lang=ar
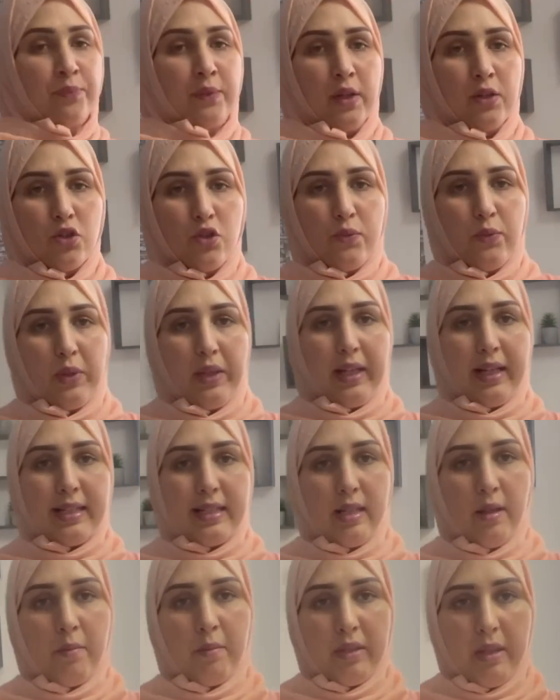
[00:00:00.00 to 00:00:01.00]
شوفوا لي اختي
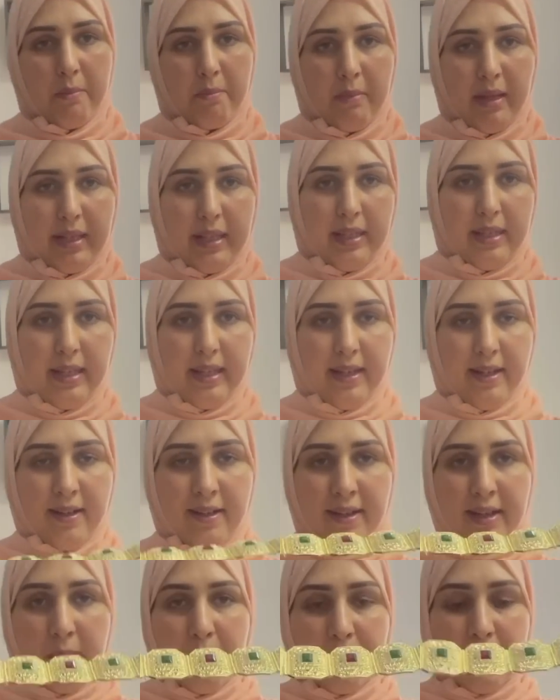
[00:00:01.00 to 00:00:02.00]
المضمه كي دايره
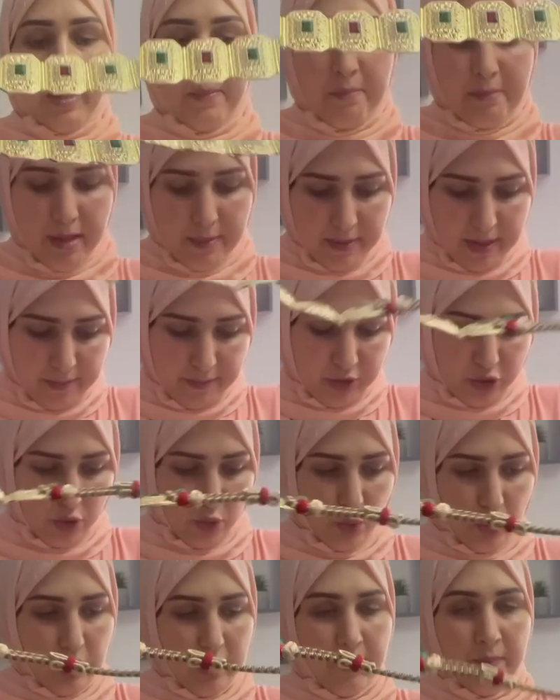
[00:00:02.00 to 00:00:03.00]
المضمه
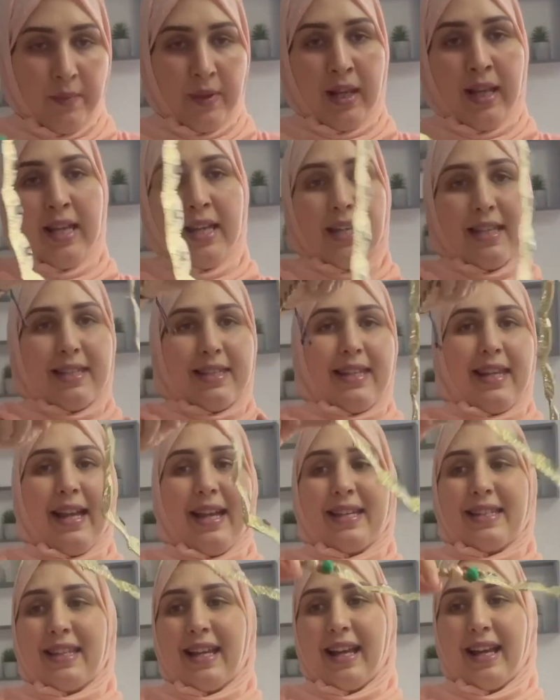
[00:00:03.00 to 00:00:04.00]
بالمجدول شي
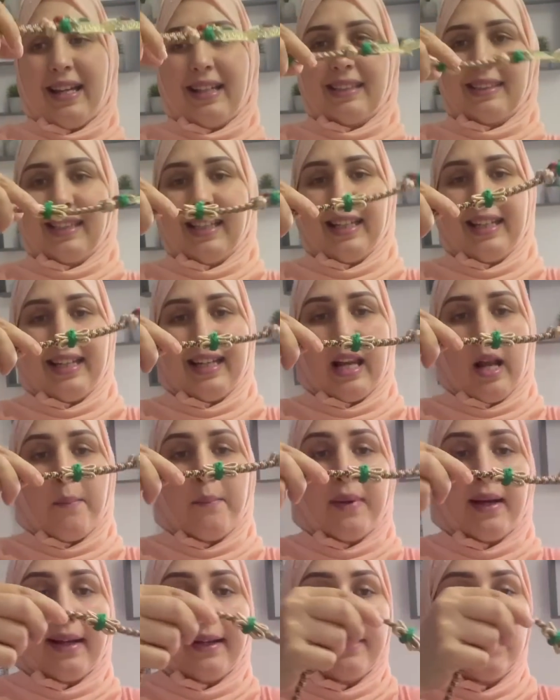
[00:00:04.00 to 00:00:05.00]
حاجه خطيره
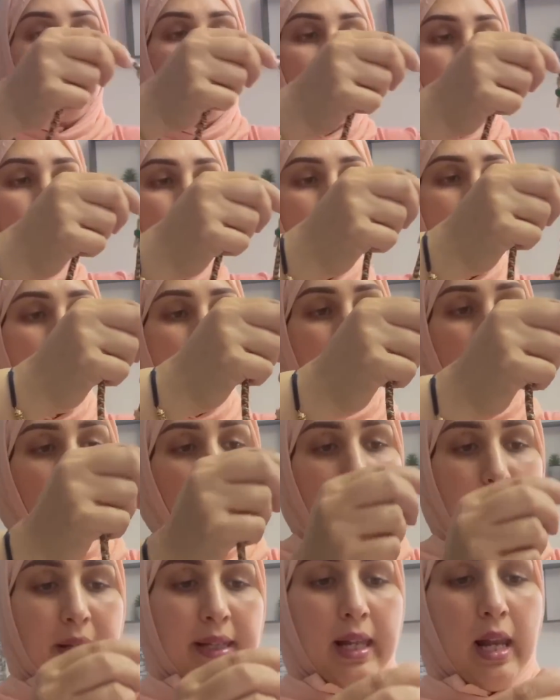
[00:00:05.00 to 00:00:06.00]
مخدومه
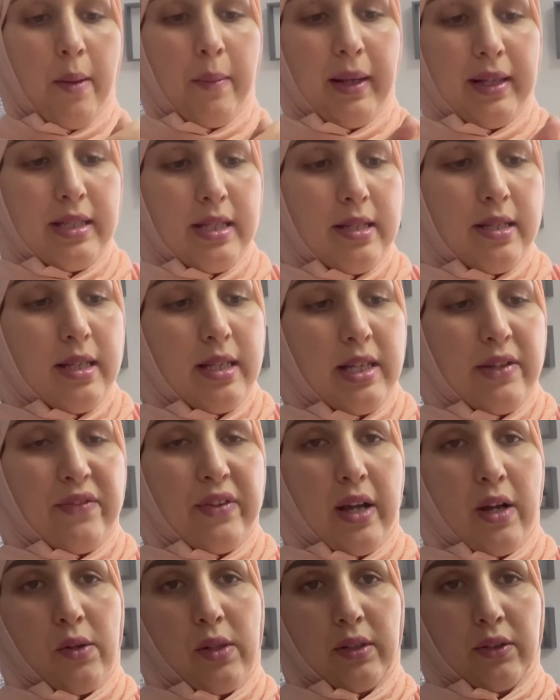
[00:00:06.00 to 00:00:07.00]
مخدومه هنا الا بغيتي تزيدي
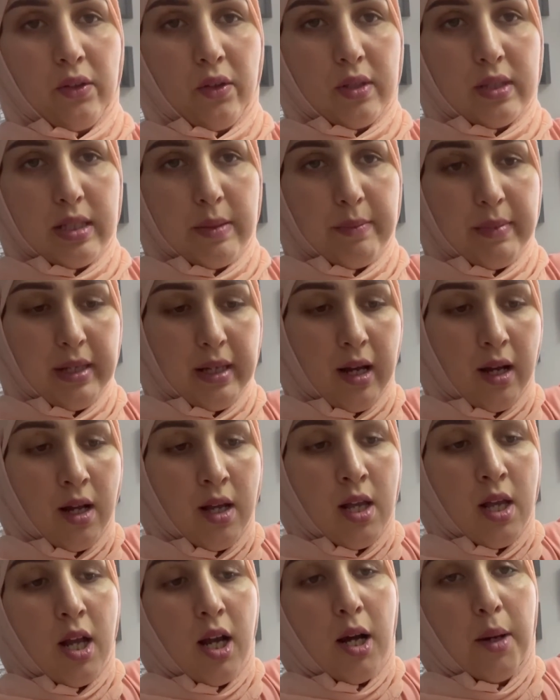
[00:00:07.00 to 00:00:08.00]
فيها ولا تنقصي منها
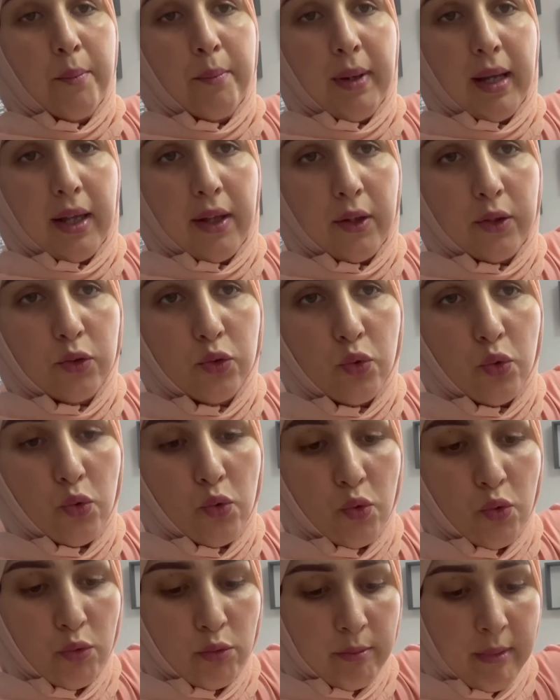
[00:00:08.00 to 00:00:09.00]

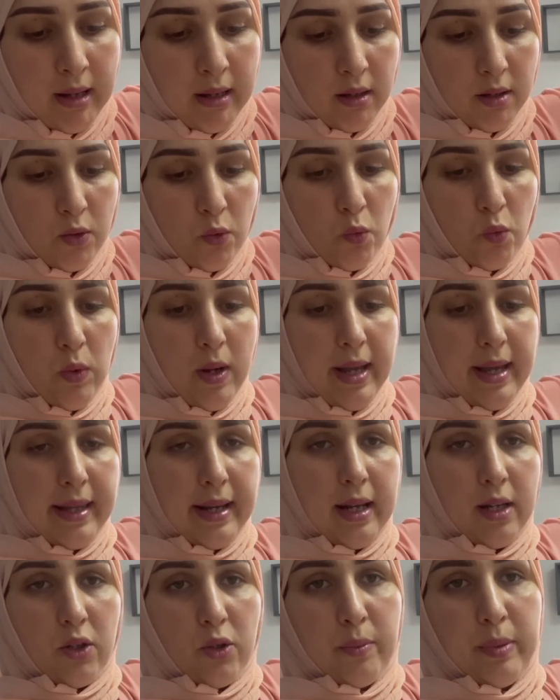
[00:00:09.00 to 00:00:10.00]
مخدومه واعره
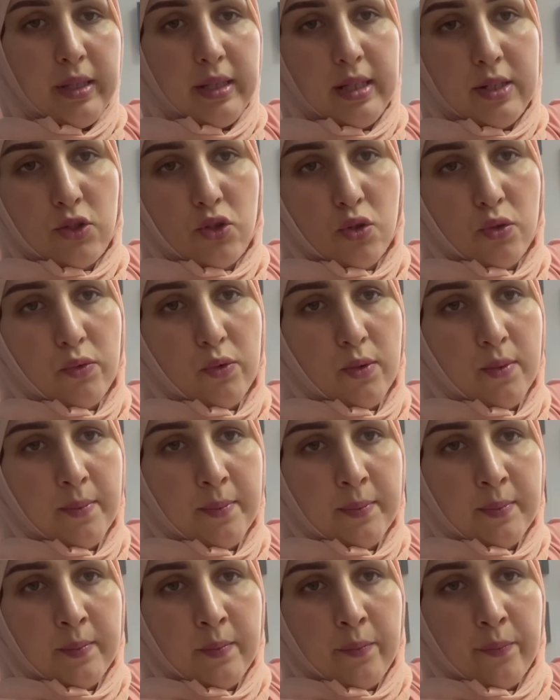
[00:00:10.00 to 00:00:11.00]
الكبيدات شوف
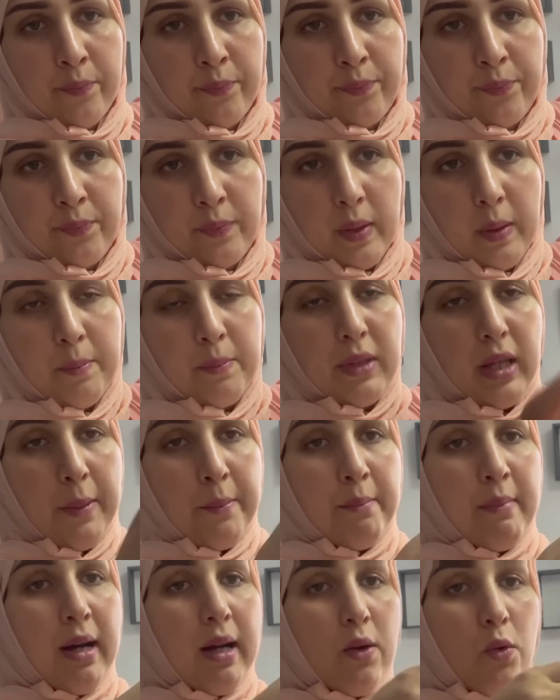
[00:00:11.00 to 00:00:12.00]

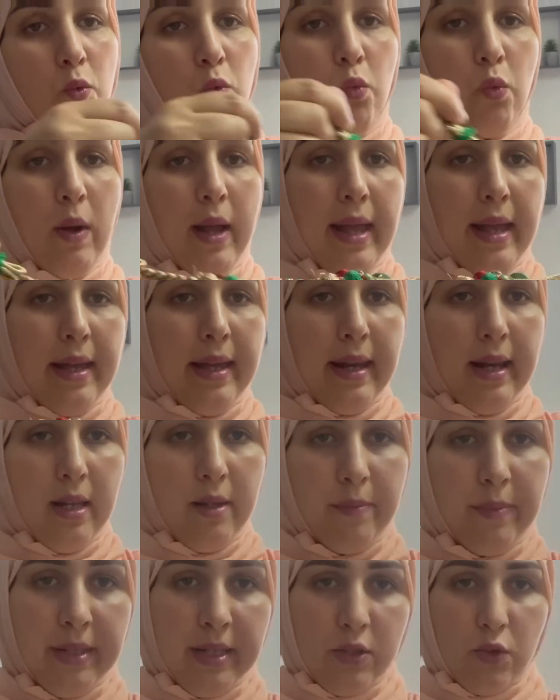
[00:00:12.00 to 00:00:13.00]
مضمه واعره
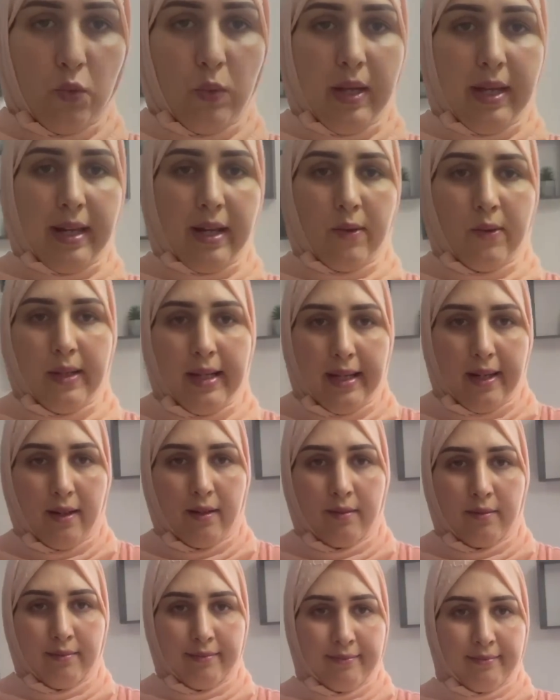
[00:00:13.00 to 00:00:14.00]
البنات واعره واعره
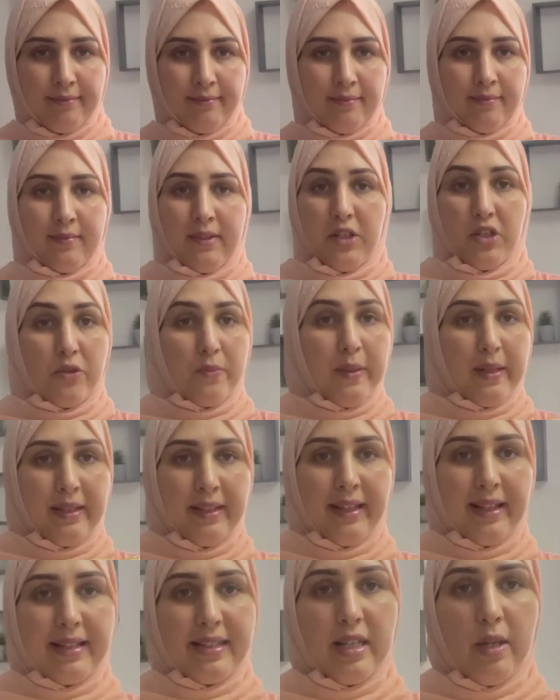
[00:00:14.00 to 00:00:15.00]
عجبتني
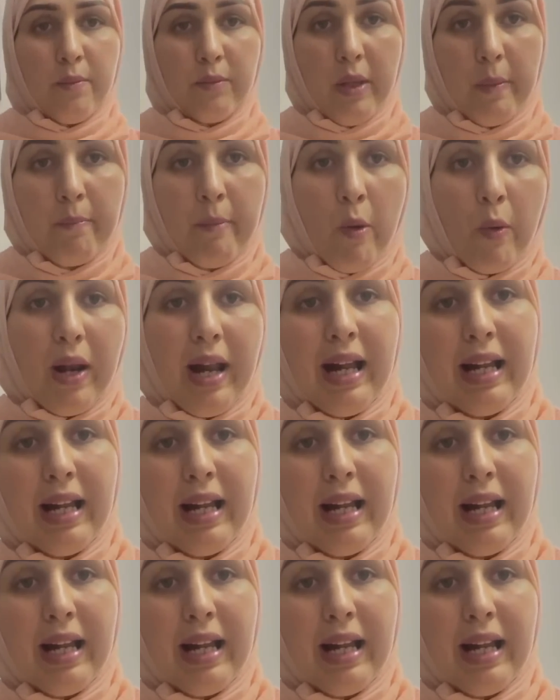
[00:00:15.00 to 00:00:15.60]
اختي المضمه وراها